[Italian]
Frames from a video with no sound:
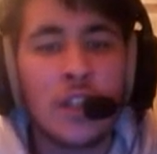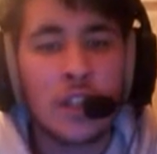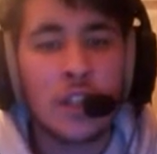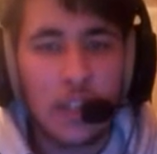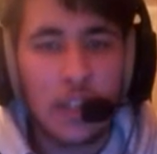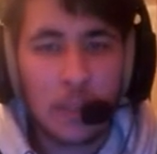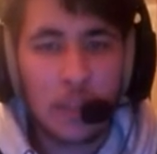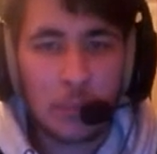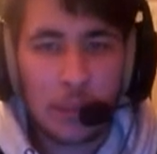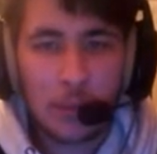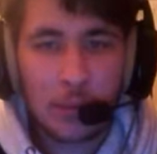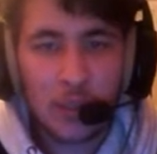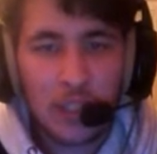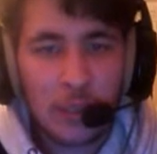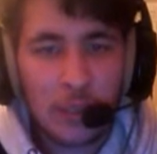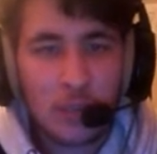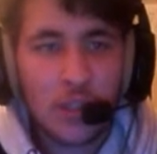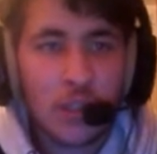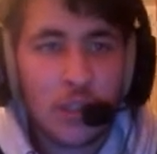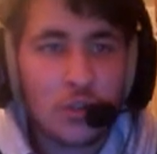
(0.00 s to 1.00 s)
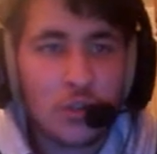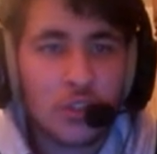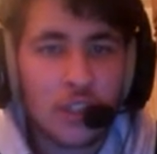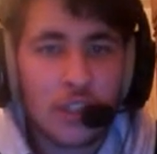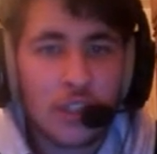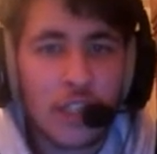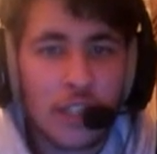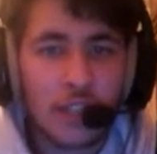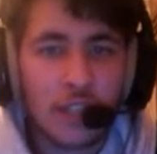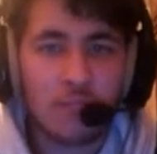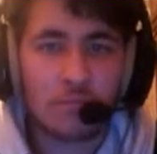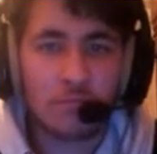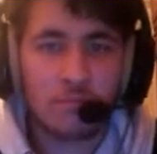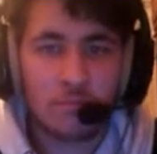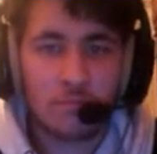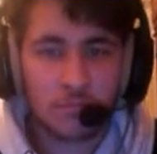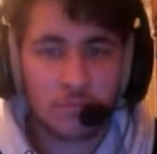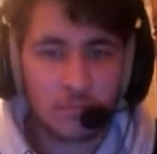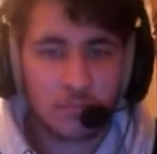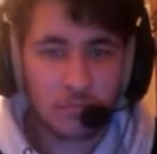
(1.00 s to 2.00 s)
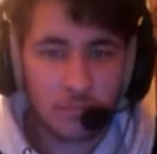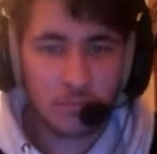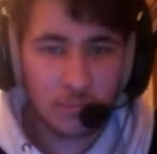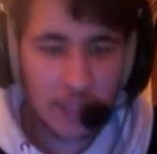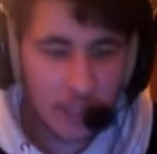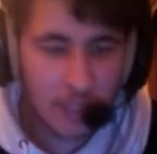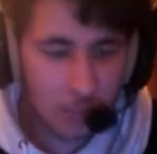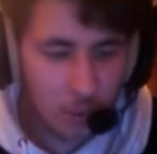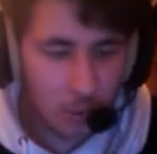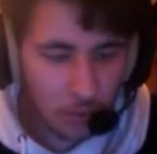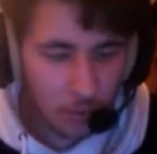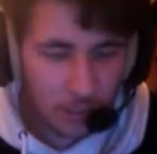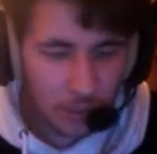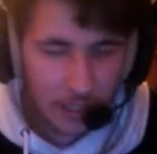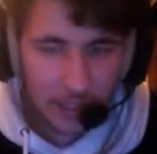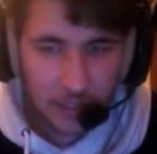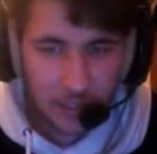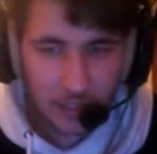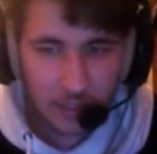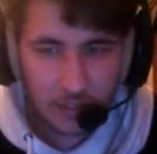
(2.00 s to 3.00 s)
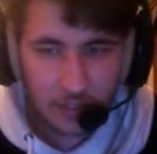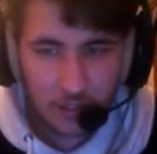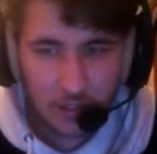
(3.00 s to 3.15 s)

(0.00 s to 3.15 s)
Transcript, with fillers: In poche parole bisogna uccidere un Mega Brawler.